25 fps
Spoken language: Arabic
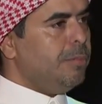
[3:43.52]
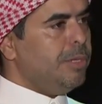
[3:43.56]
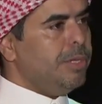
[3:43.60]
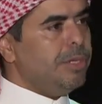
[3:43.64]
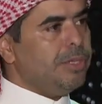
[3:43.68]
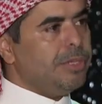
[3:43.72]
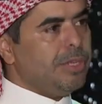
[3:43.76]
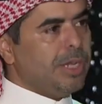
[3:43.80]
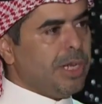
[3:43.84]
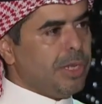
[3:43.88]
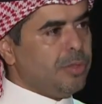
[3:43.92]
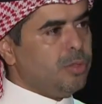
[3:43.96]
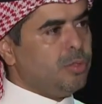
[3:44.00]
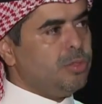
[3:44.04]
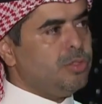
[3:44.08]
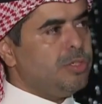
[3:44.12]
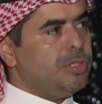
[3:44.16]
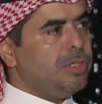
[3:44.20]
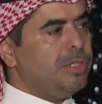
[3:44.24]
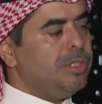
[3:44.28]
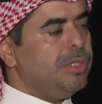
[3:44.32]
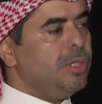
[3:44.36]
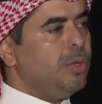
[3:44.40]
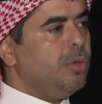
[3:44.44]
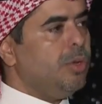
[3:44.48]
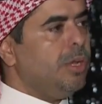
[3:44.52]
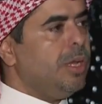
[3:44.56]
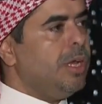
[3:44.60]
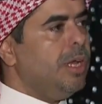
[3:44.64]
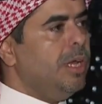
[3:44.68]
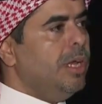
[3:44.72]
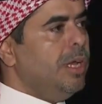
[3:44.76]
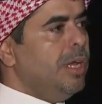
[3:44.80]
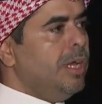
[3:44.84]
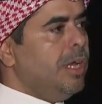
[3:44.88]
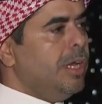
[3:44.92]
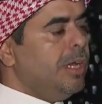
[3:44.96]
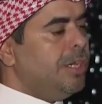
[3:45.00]
من 23 دوله.
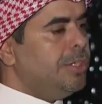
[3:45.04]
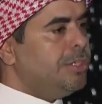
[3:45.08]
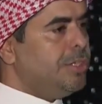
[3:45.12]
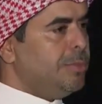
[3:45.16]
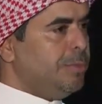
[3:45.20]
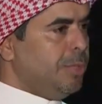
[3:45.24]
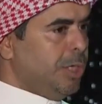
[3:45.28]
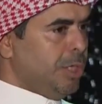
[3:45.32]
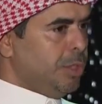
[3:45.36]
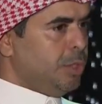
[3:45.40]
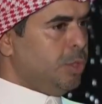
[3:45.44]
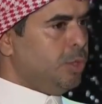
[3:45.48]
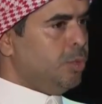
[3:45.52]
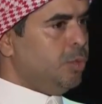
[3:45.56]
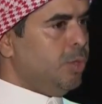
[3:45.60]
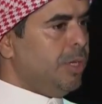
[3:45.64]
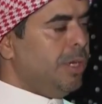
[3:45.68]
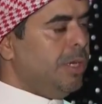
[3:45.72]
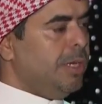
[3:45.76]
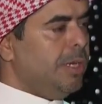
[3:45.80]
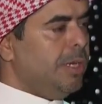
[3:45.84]
آه، جميع الدول